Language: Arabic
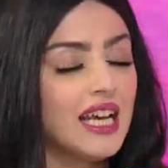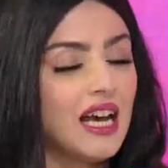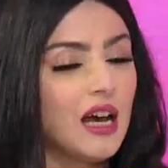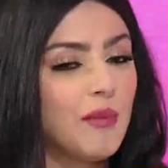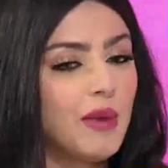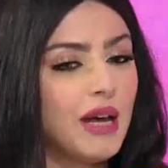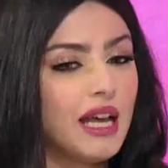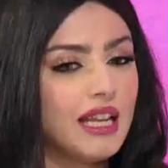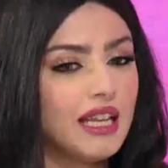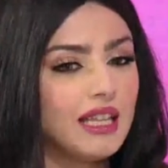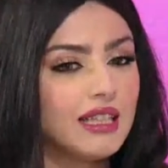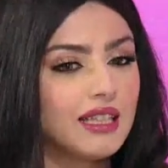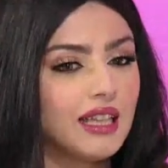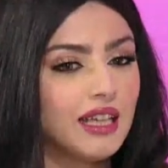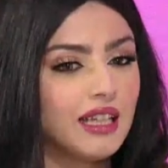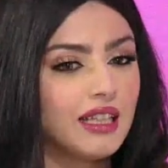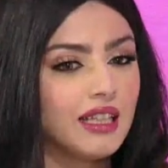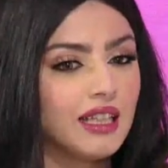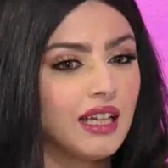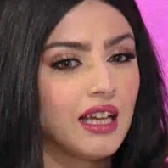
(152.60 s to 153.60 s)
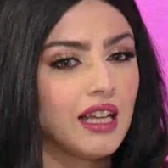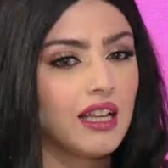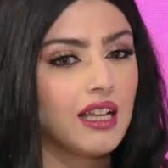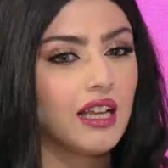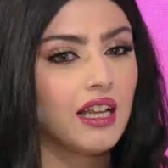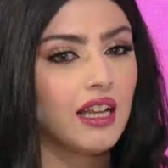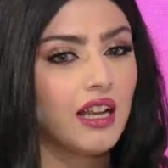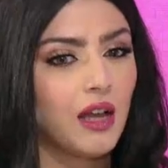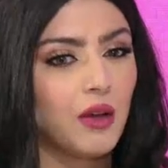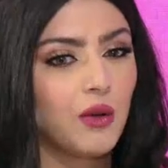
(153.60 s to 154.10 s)
امانه
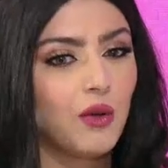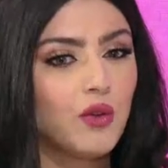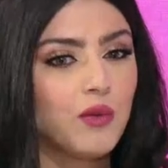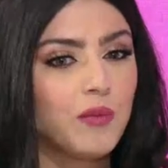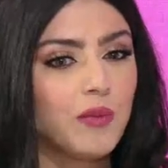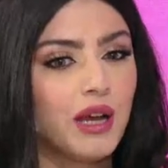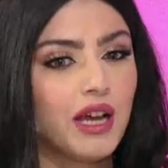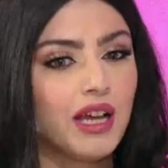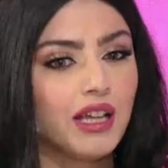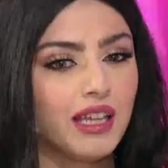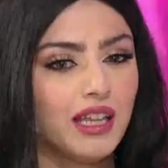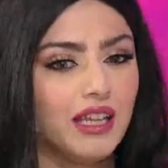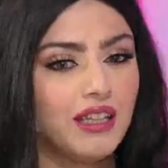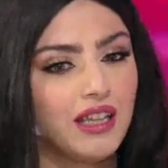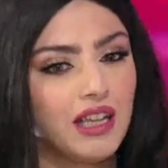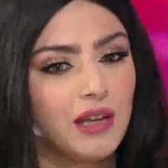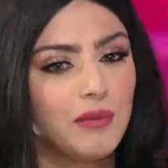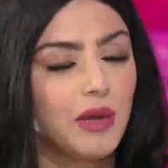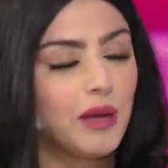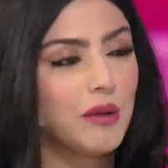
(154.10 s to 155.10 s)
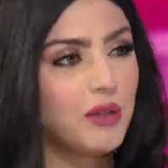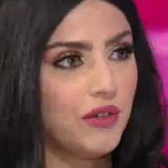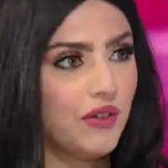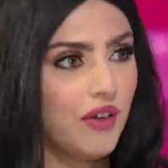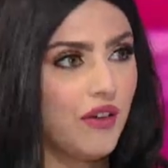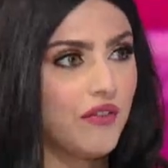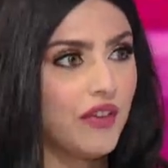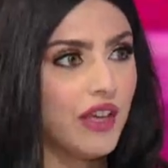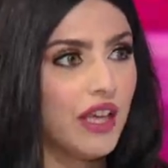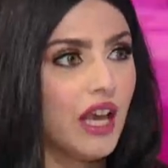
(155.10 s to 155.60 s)
راح اكون معاك يعني اتكلم معاك
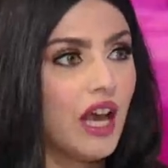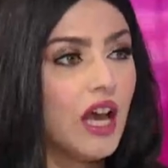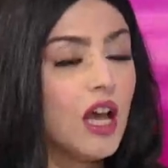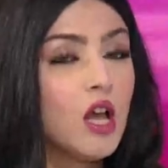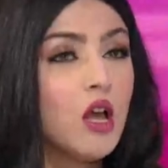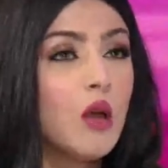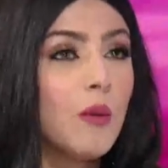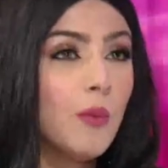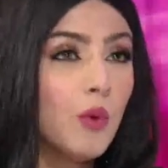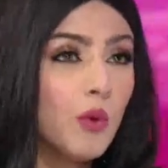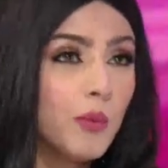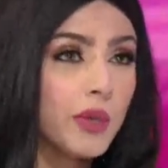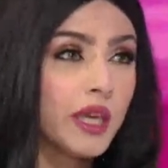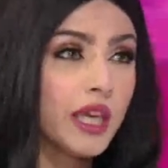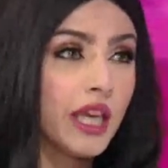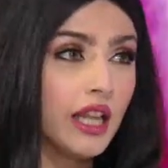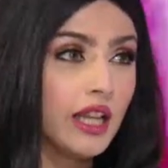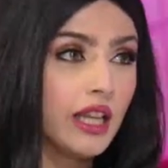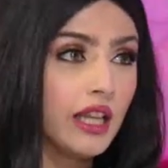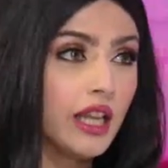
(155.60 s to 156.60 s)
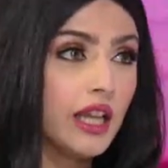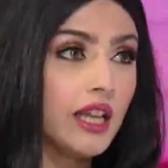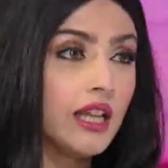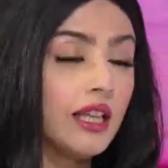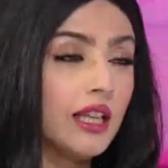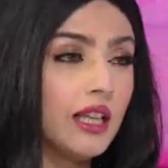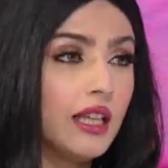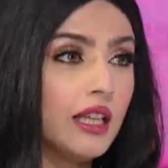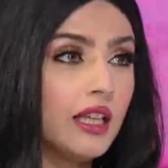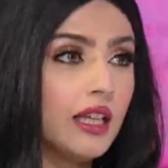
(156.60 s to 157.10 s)
شفافيه مم. ممكن
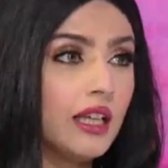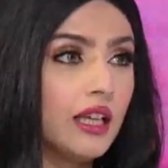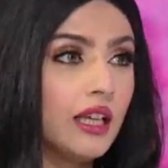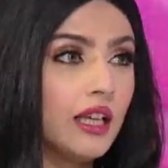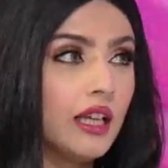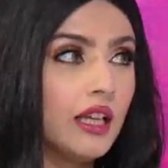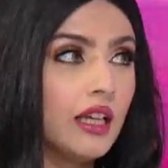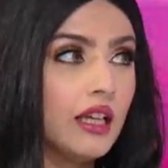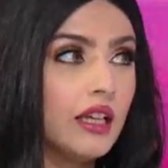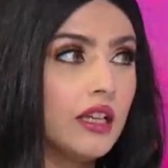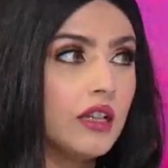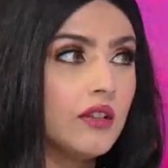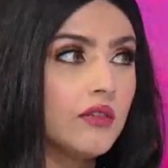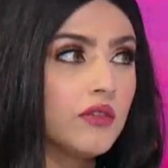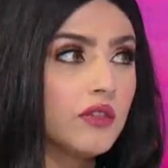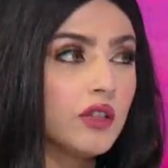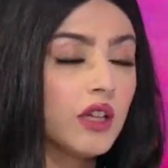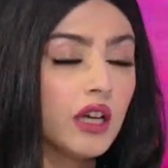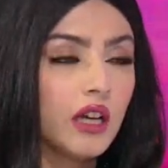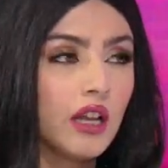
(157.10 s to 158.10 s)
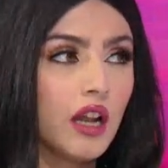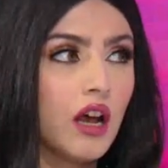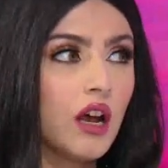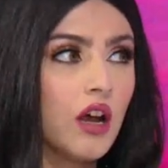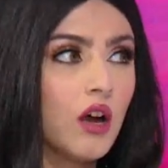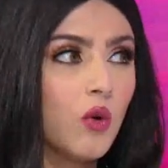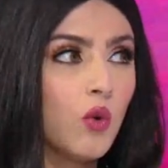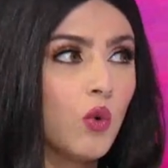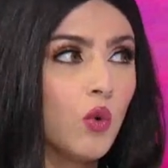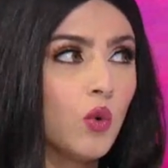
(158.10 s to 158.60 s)
اللي
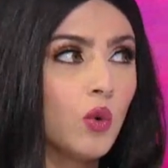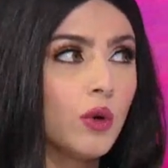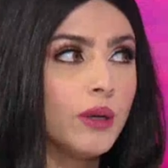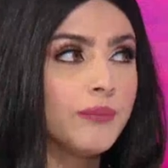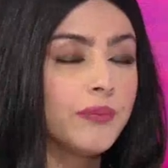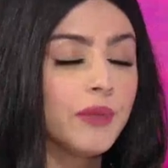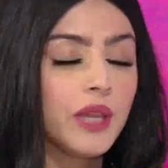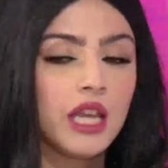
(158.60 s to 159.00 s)
نفتقره هو